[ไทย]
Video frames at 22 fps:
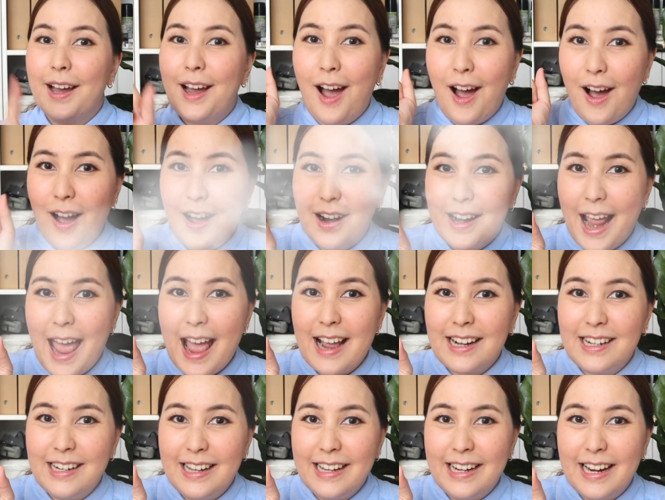ข้อแรก
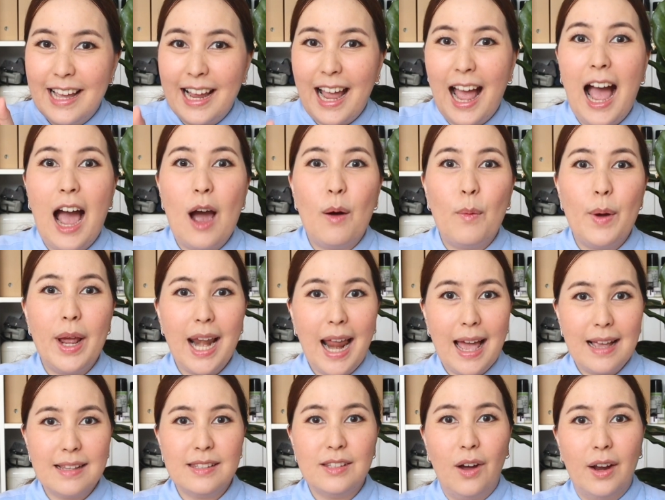เลยนะคะ เว
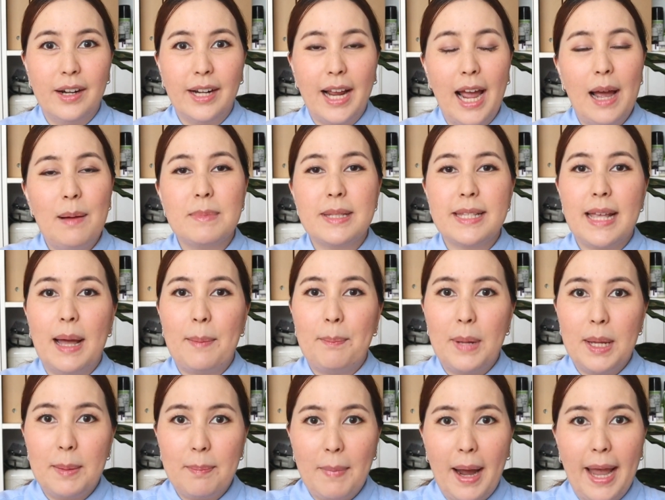ลาสอนคำศัพท์
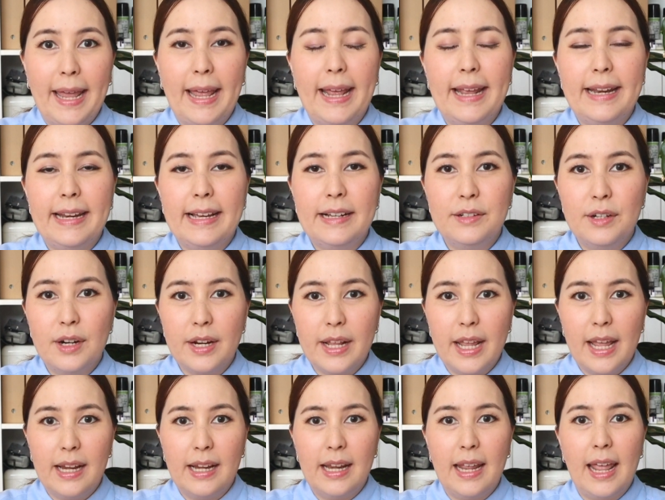ใหม่ๆ ให้นัก
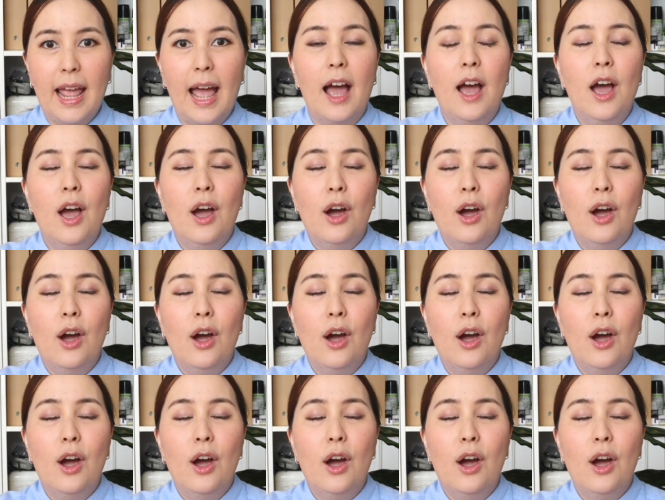เรียนเนี่ย